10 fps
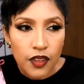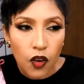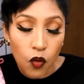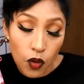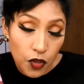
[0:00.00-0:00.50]

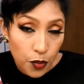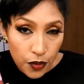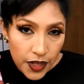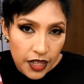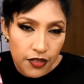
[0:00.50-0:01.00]
o cuando
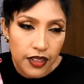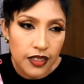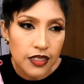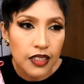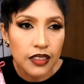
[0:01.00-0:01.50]
probé la
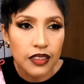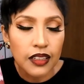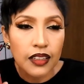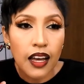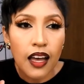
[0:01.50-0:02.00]
fragancia en la
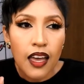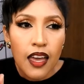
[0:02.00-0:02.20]
tienda,